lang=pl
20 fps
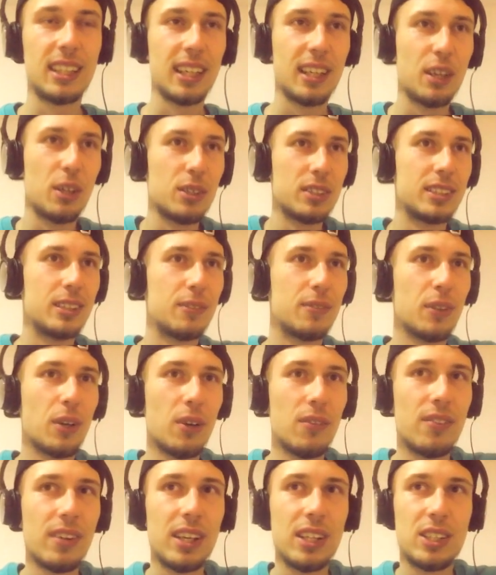takie
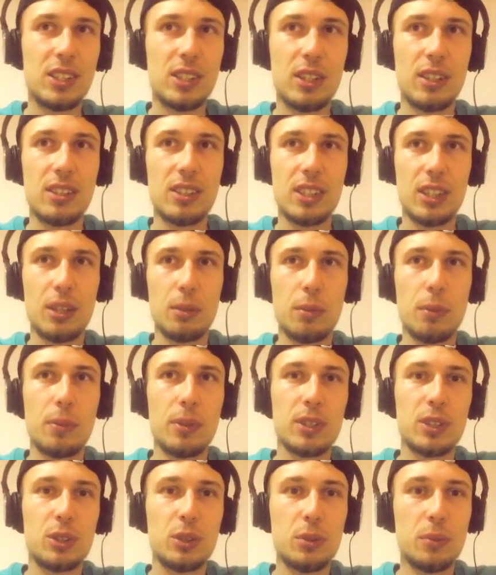rozrywkowe i że to, że to po
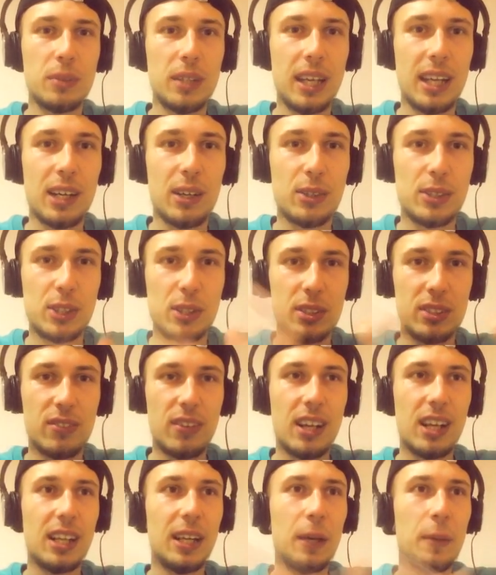prostu mnie jakoś
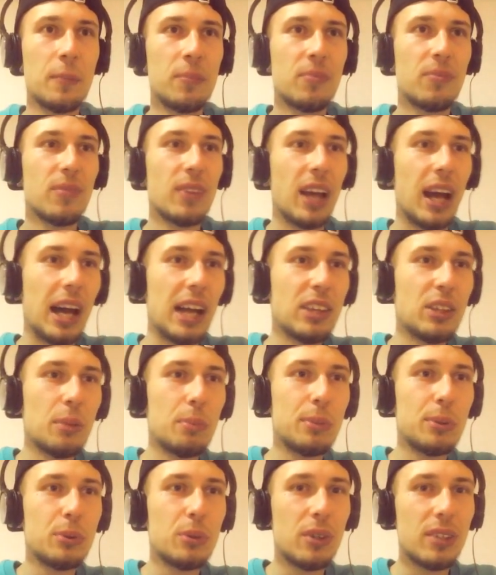rozwali. A to
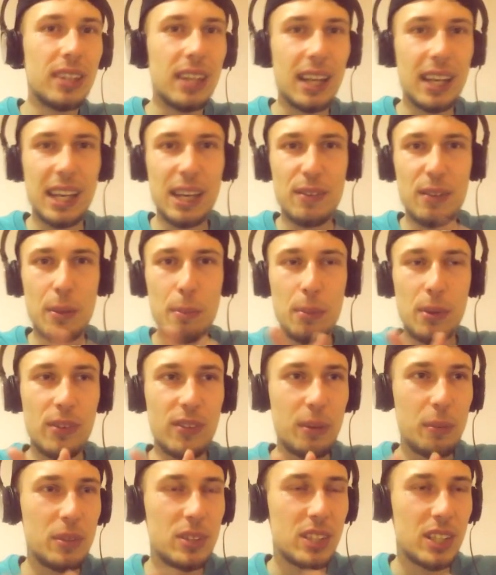było takie, wam
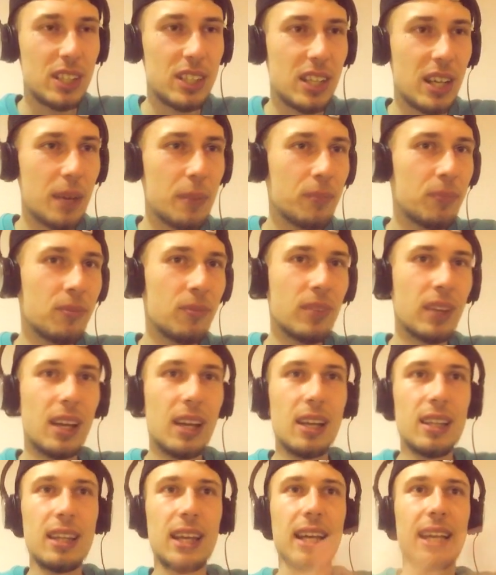powiem szczerze,
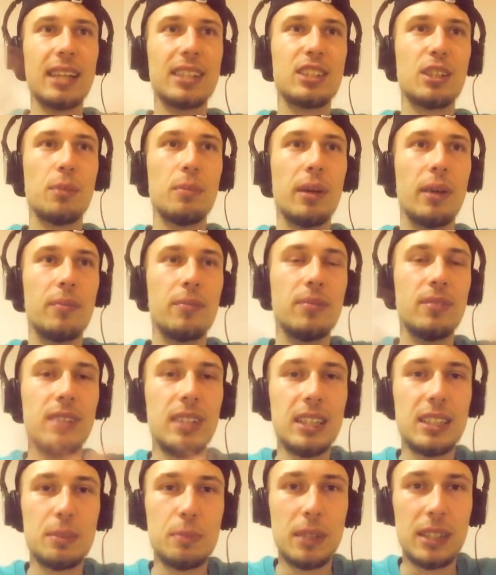takie sobie.
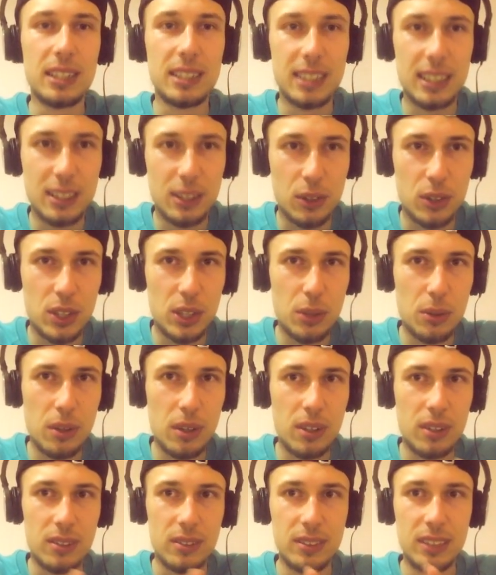Nic mnie nie
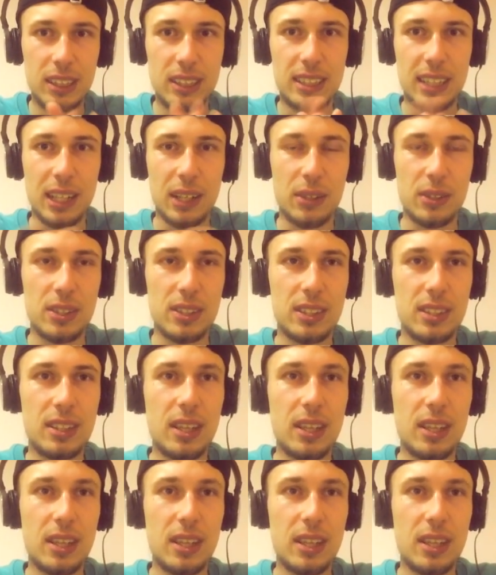zaskoczyło, nic jakoś...